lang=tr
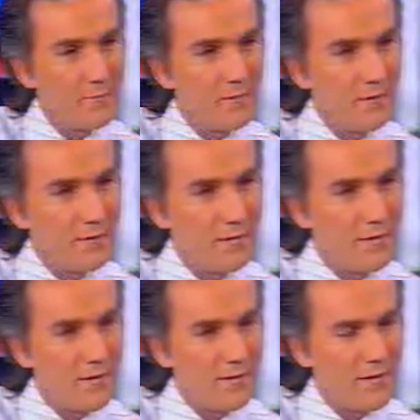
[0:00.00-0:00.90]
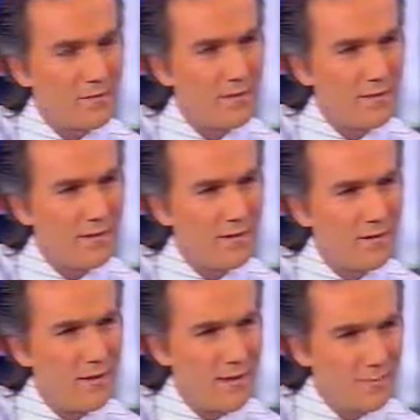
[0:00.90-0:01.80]
armo, harmoni,
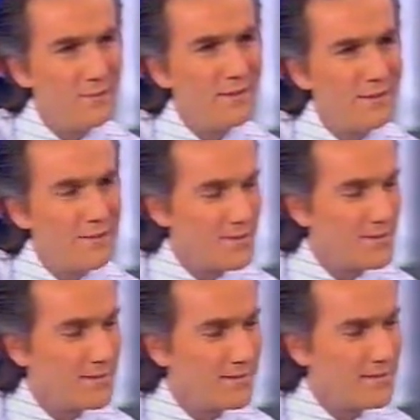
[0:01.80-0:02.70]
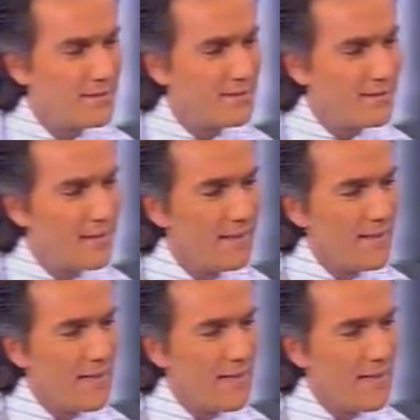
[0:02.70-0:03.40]
harmoni, içerisindesiniz ki